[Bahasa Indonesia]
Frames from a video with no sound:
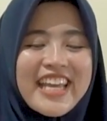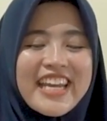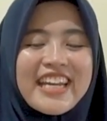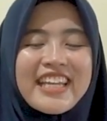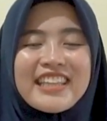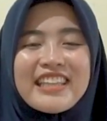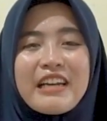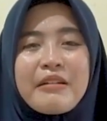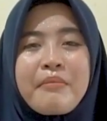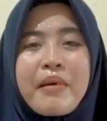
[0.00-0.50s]

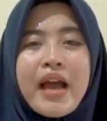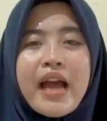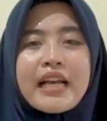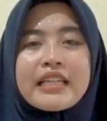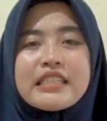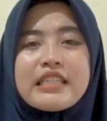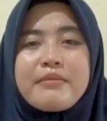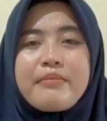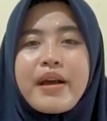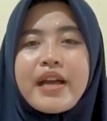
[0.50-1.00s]
Jadi terima
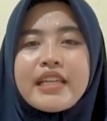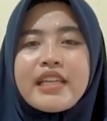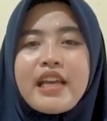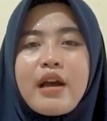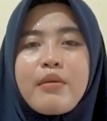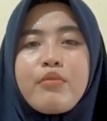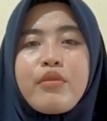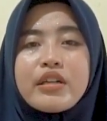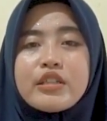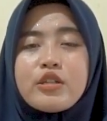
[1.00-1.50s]
kasih
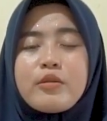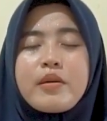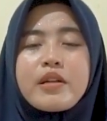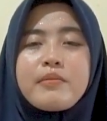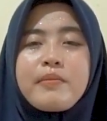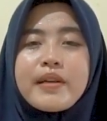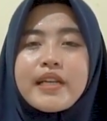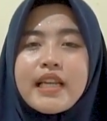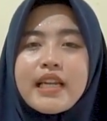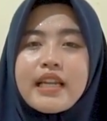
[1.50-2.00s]
banyak buat
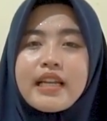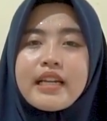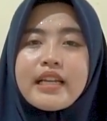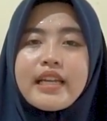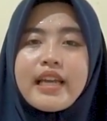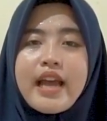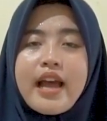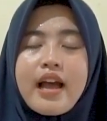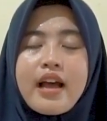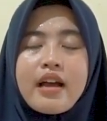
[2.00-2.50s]
Sobat Pediler
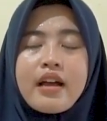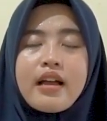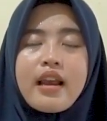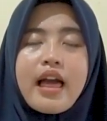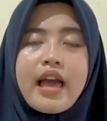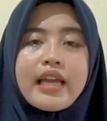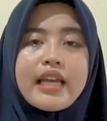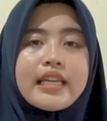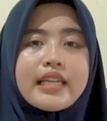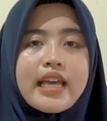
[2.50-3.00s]
yang
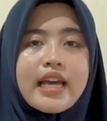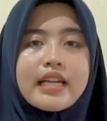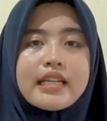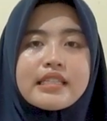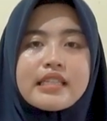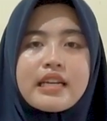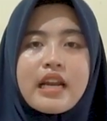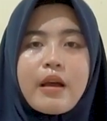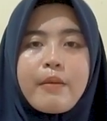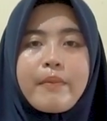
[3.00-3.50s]
lagi cari
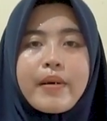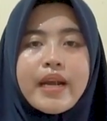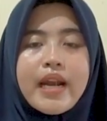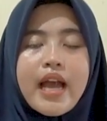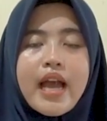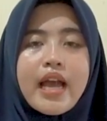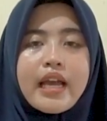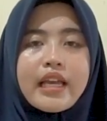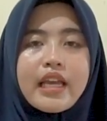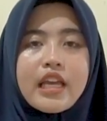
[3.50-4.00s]
senapan
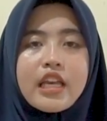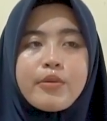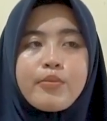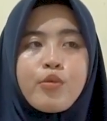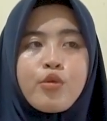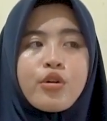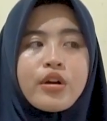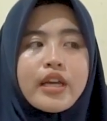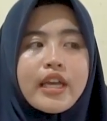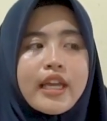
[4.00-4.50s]
angin
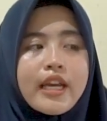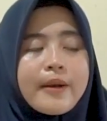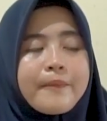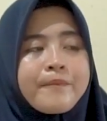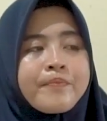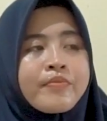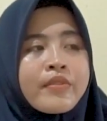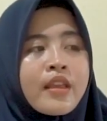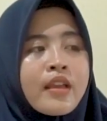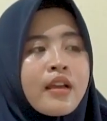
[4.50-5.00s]
mungkin...
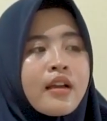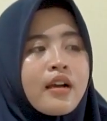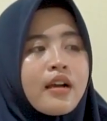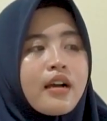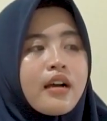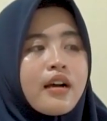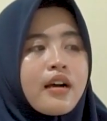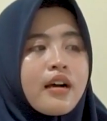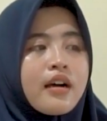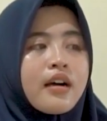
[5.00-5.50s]

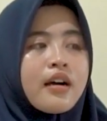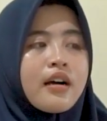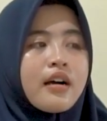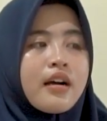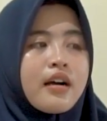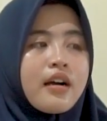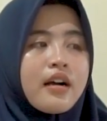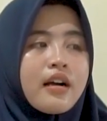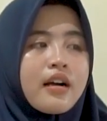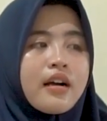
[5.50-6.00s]

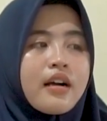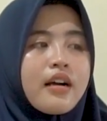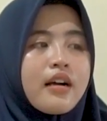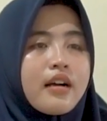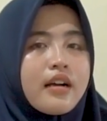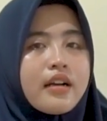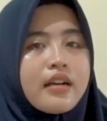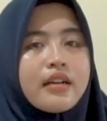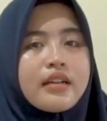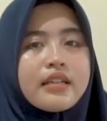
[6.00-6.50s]

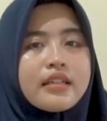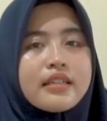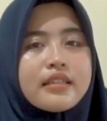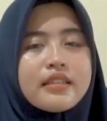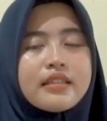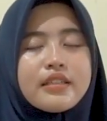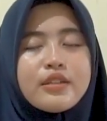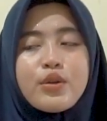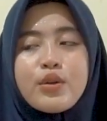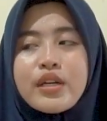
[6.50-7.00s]
Uh,
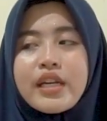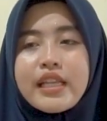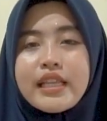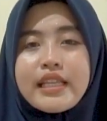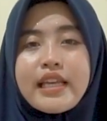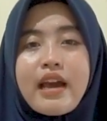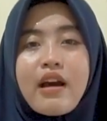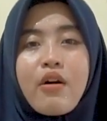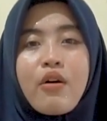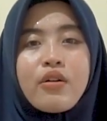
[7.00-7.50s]

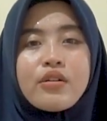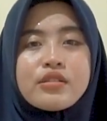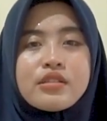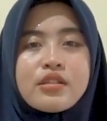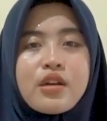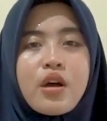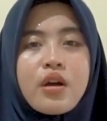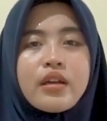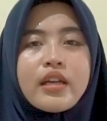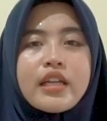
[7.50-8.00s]
unitnya
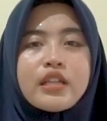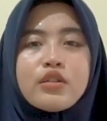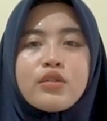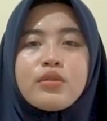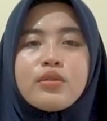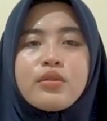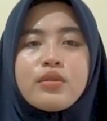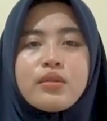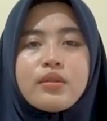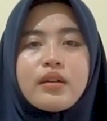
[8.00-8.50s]
kosong
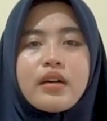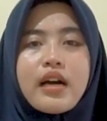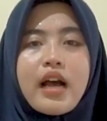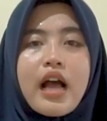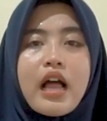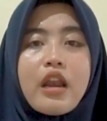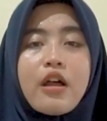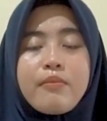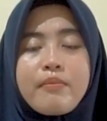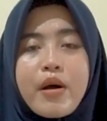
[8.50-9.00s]
gitu
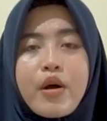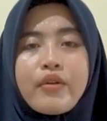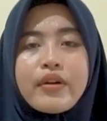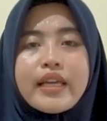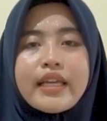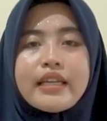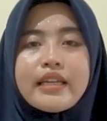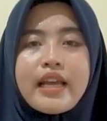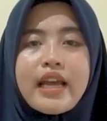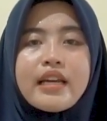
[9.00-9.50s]
kalau mau
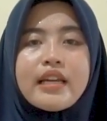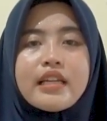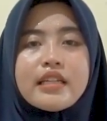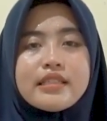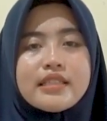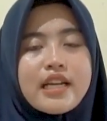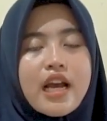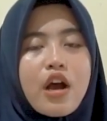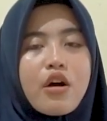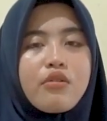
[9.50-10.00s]
inden
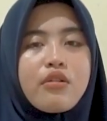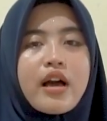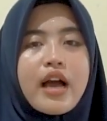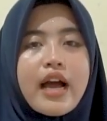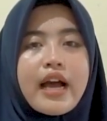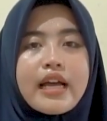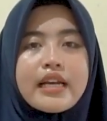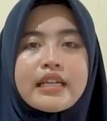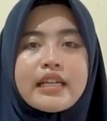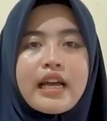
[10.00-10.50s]
insya Allah
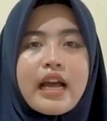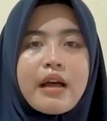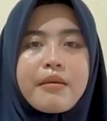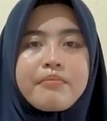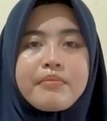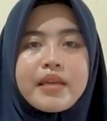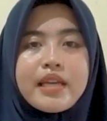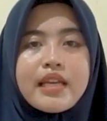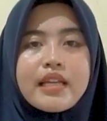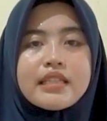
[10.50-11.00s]
akan
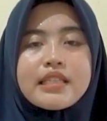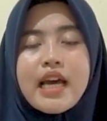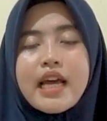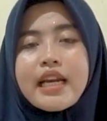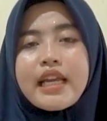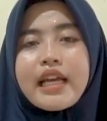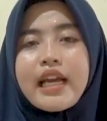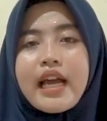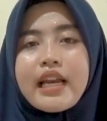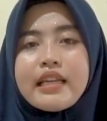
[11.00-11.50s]
kami
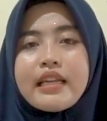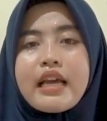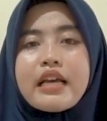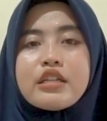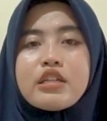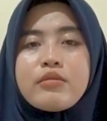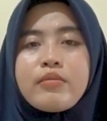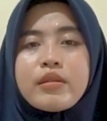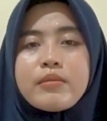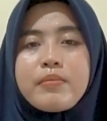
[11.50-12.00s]
carikan ya
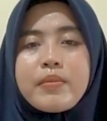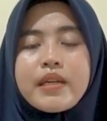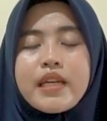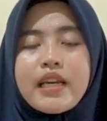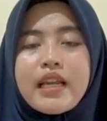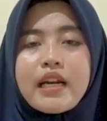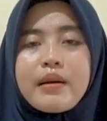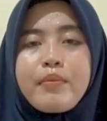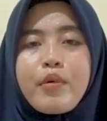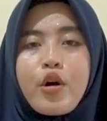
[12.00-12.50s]
sobat
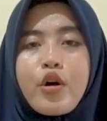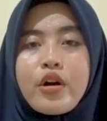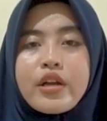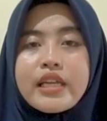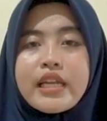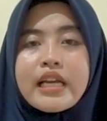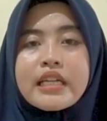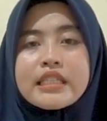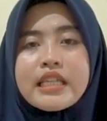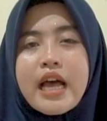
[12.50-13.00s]
pediler
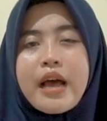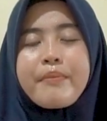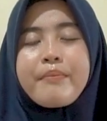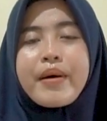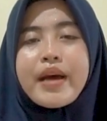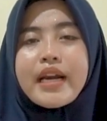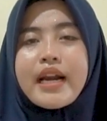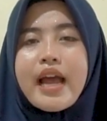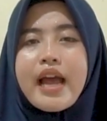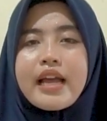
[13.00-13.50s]
pokoknya
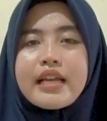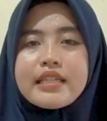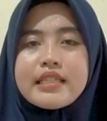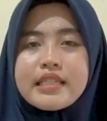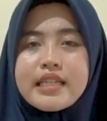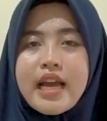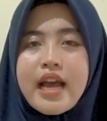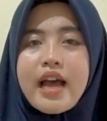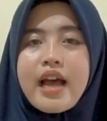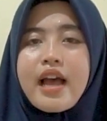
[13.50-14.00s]
sabar
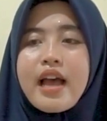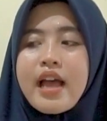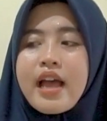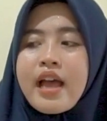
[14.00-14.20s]
aja